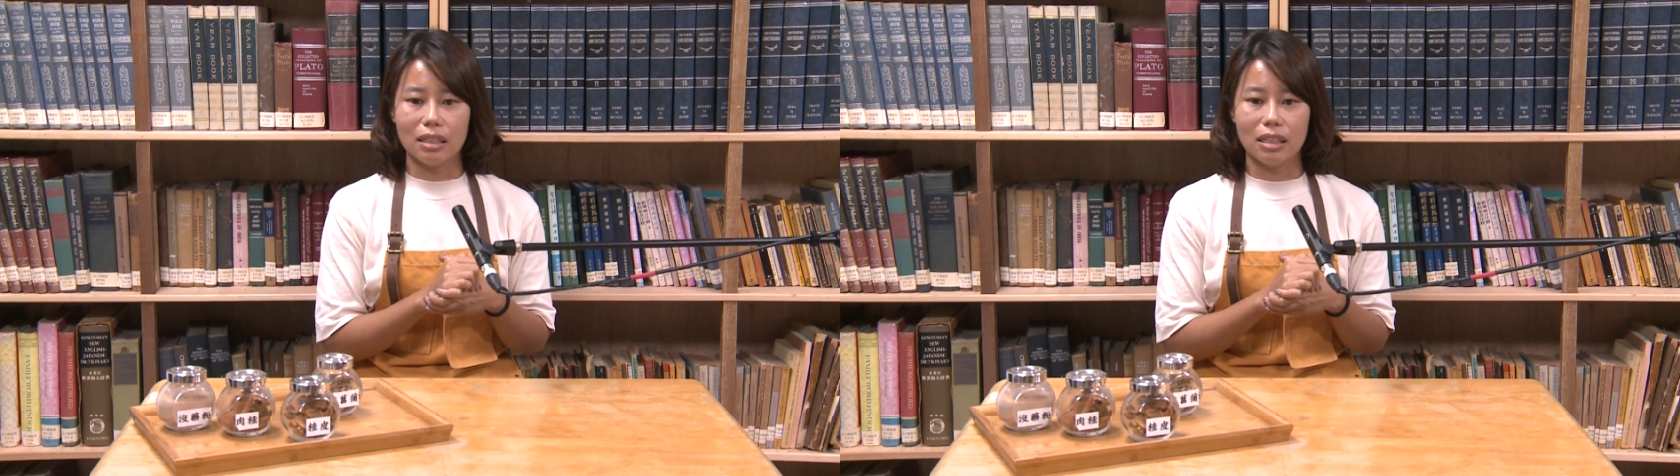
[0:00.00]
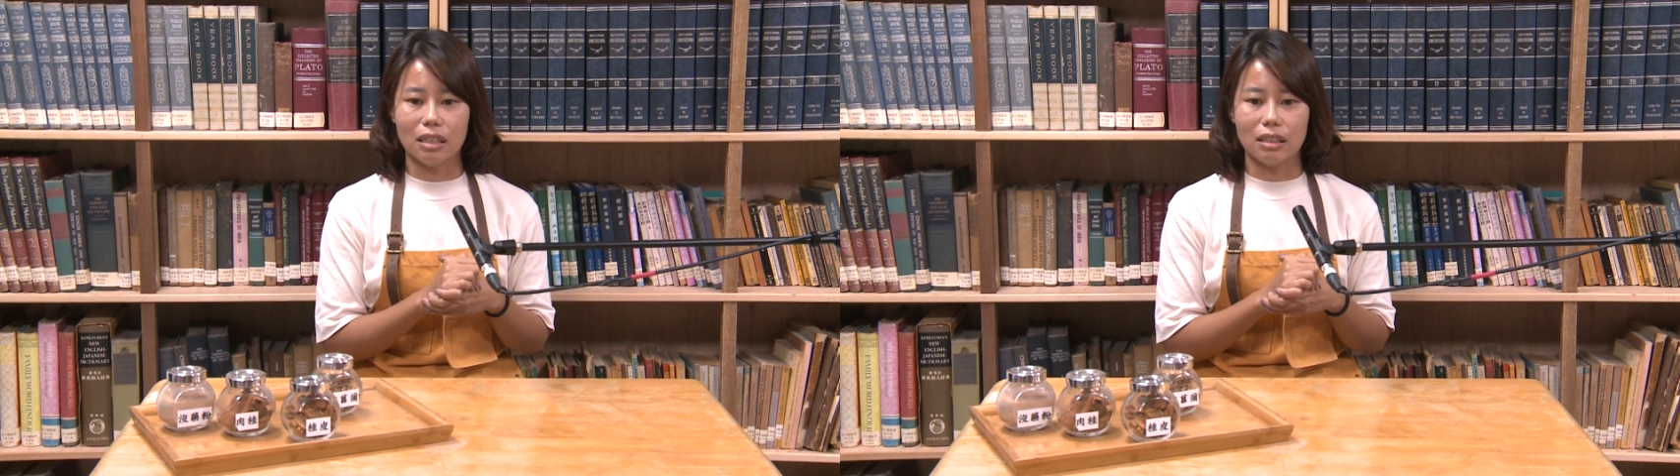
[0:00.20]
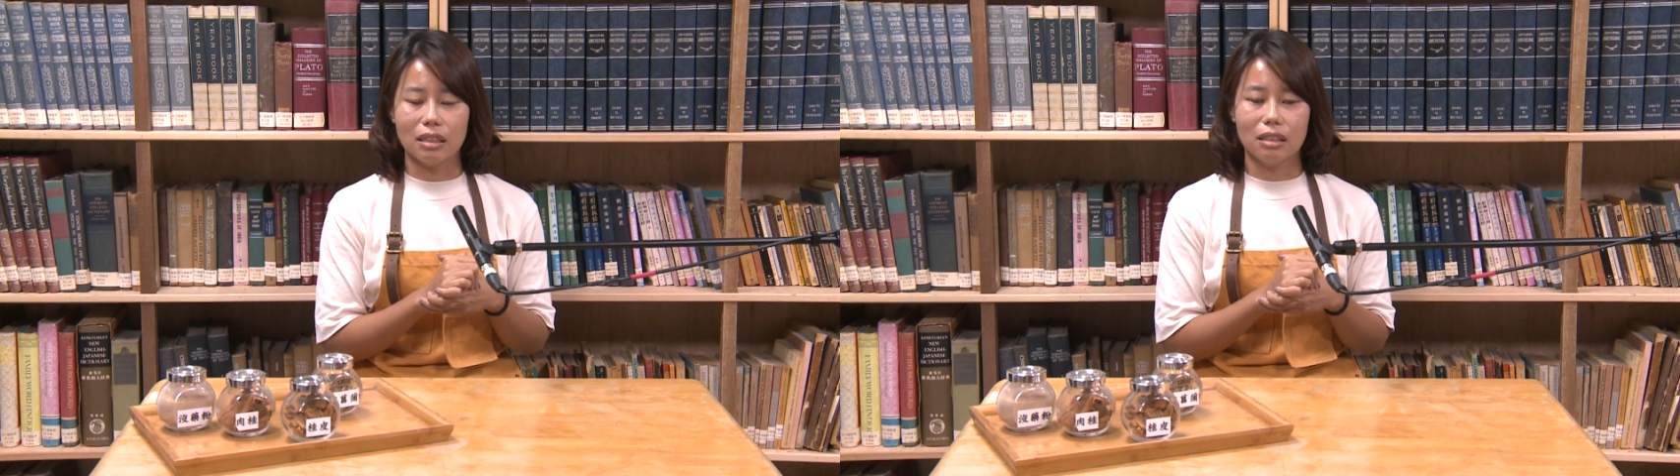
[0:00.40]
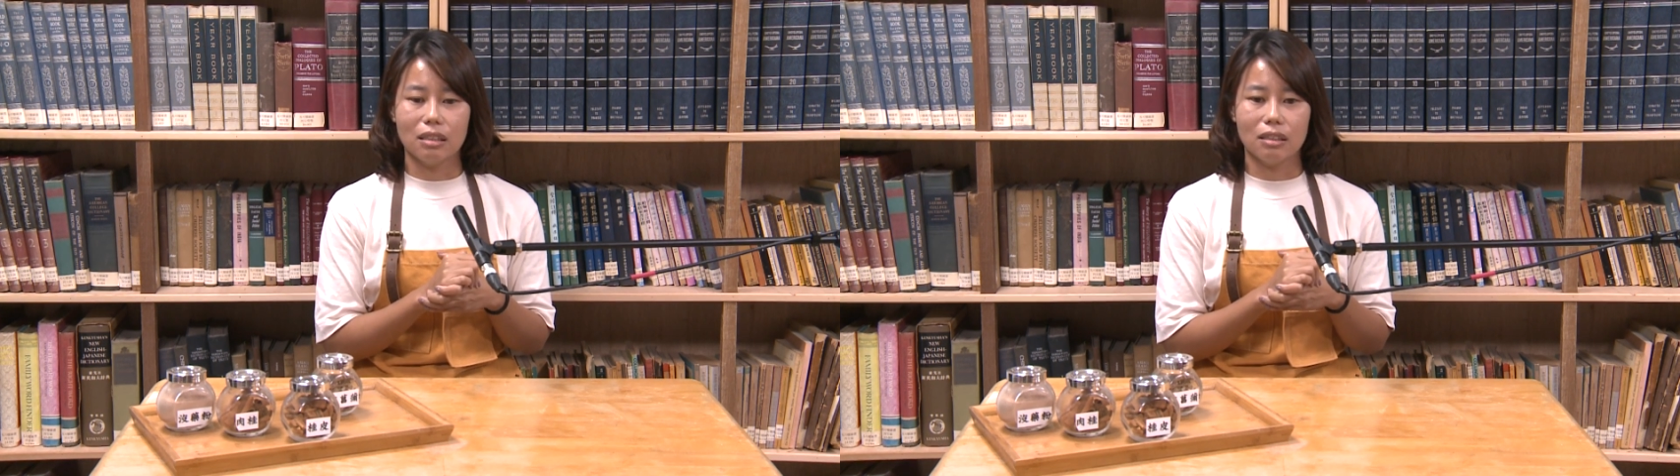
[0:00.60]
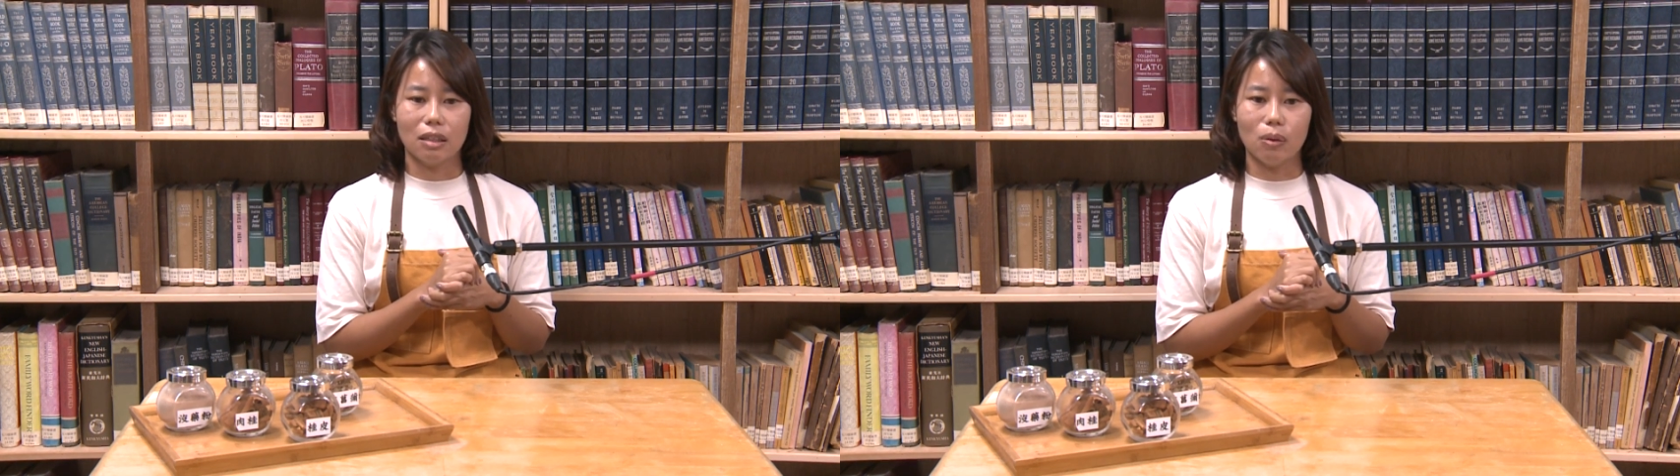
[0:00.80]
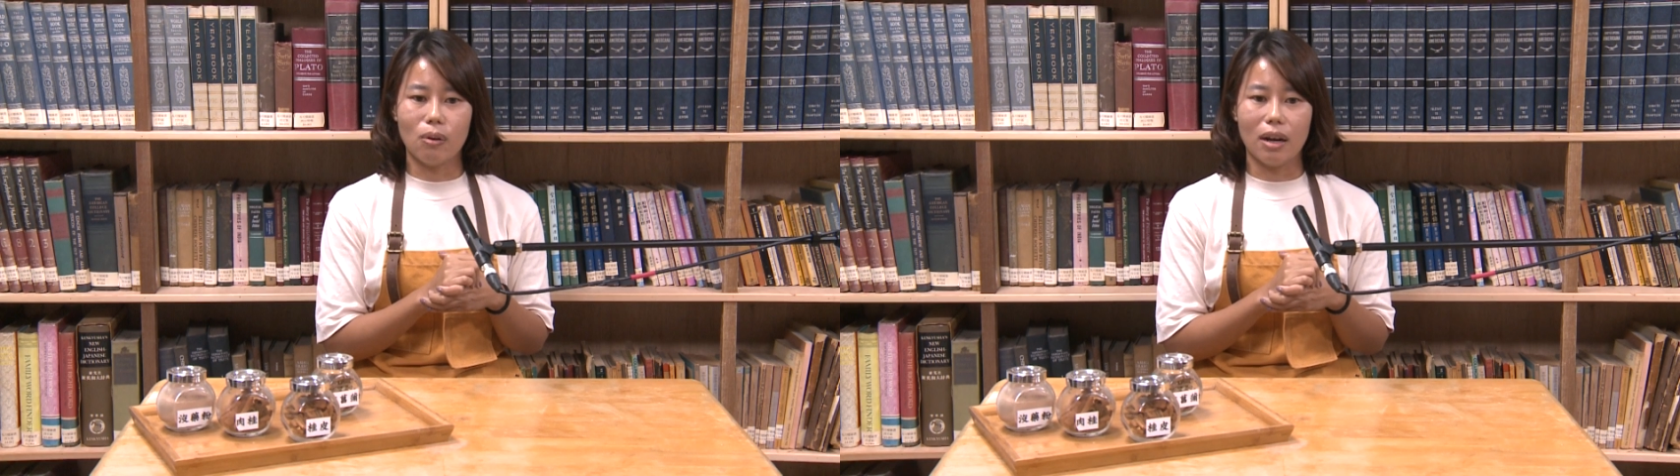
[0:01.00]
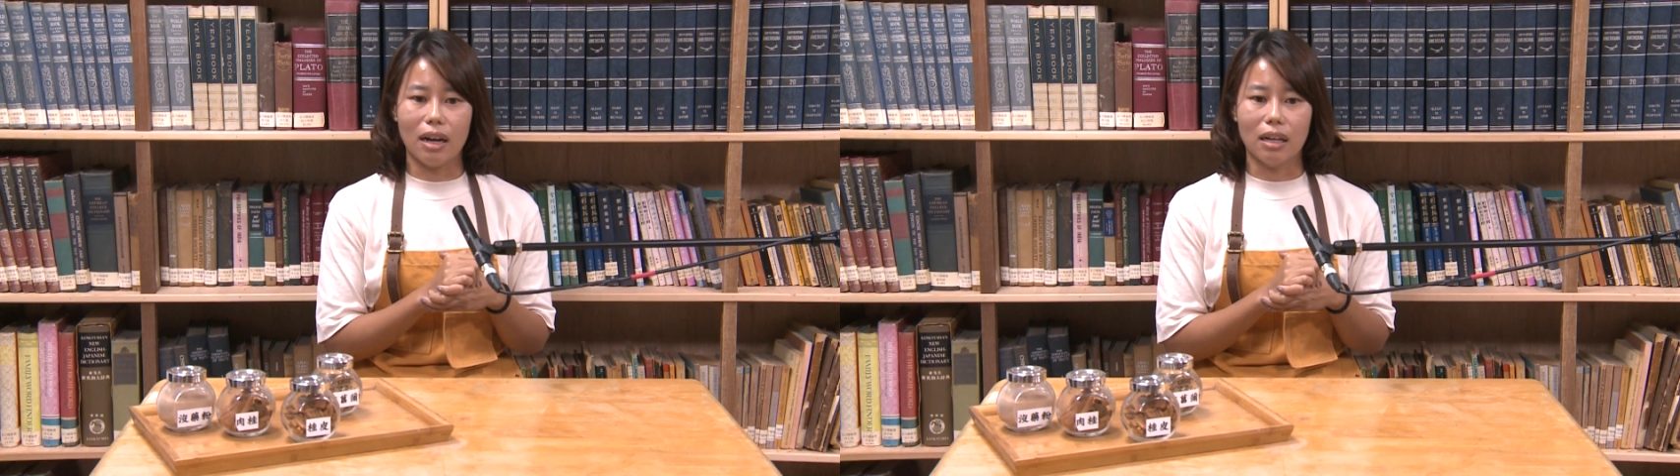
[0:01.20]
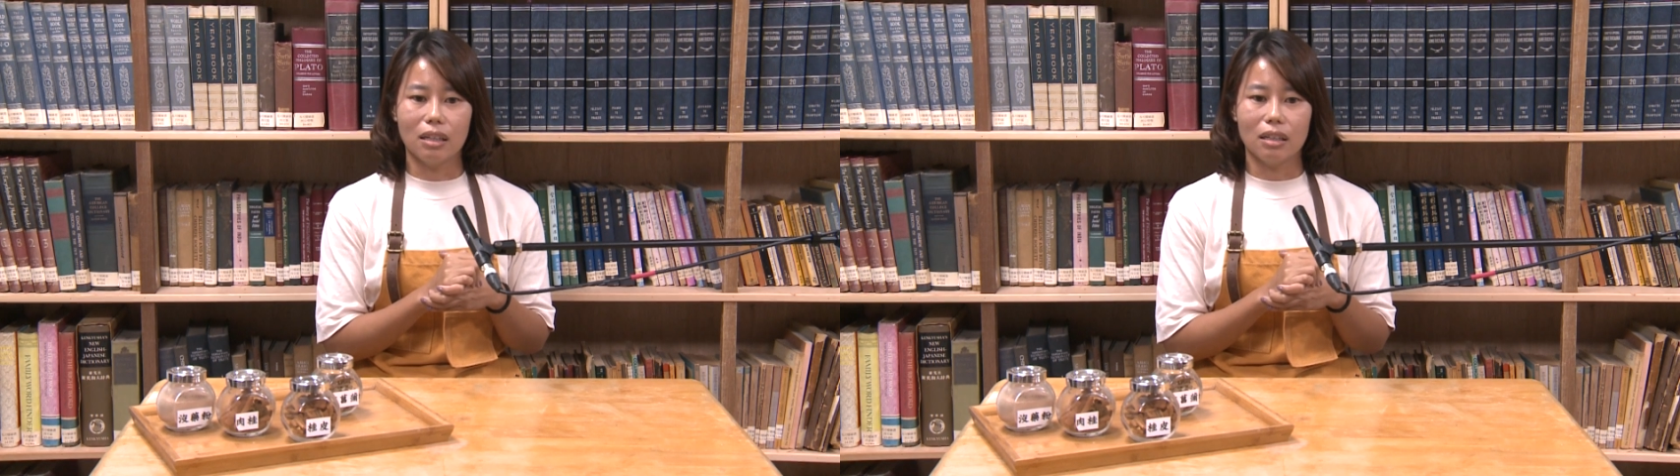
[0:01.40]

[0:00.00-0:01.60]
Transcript: 能的话。